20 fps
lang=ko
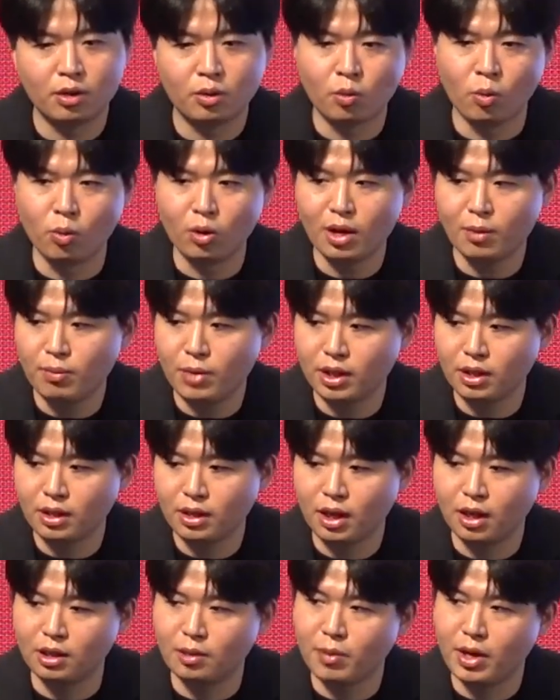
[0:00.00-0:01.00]
공간마다
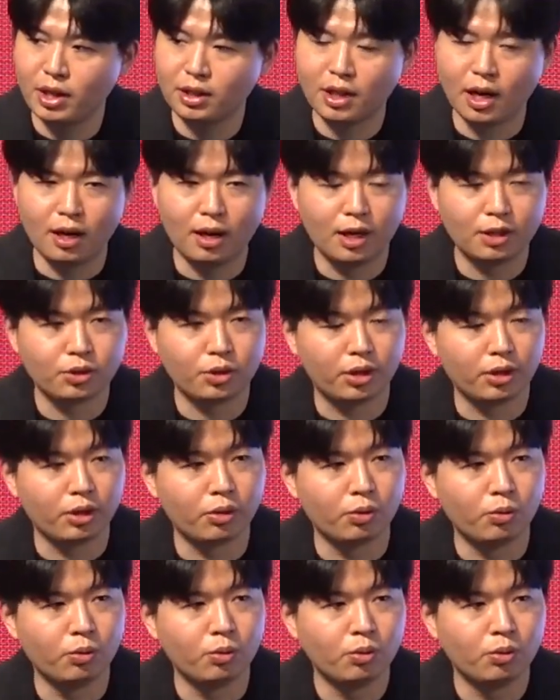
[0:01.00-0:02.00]
다 음악이 달라져야
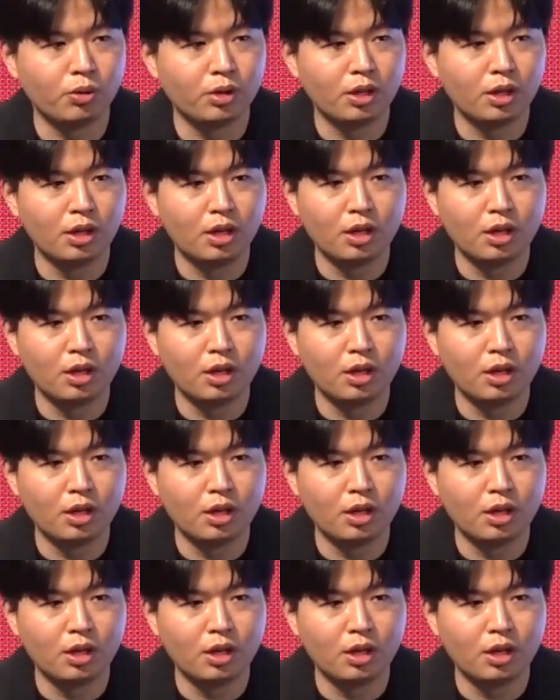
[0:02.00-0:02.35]
되고